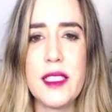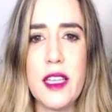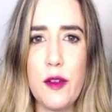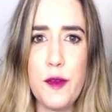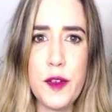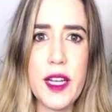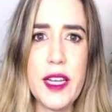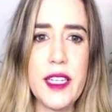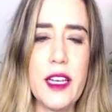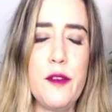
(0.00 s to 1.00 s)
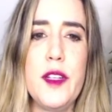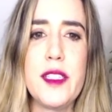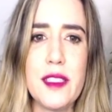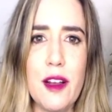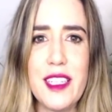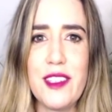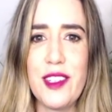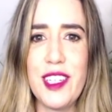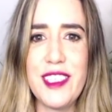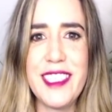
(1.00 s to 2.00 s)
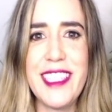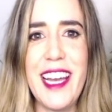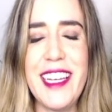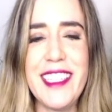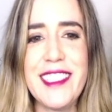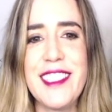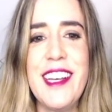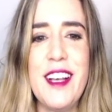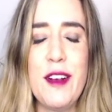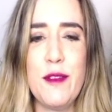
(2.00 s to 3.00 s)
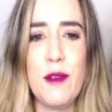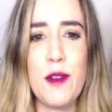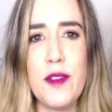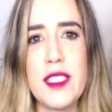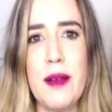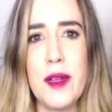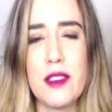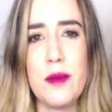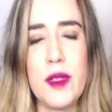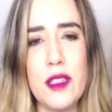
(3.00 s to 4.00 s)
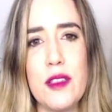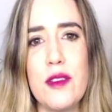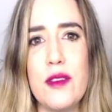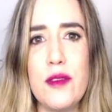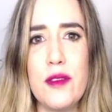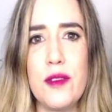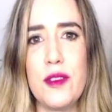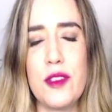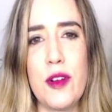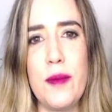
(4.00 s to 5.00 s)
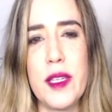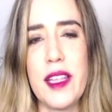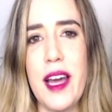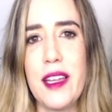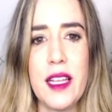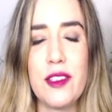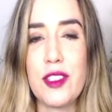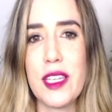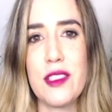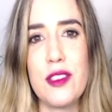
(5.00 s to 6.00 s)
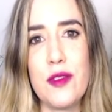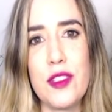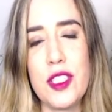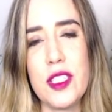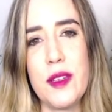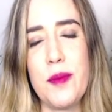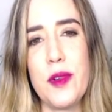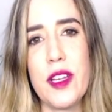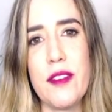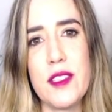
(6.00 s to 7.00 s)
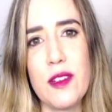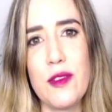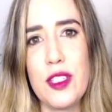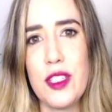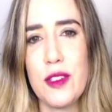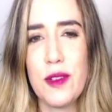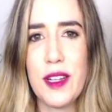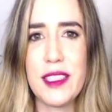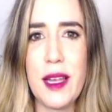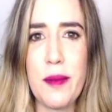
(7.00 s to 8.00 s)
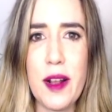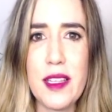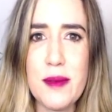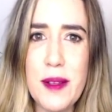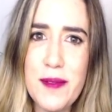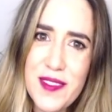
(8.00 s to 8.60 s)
Então fica aí a reflexão, trocando ideias. Vamos conversar mais sobre isso no, nos comentários. Não esquece de curtir porque você curtiu. Até a próxima.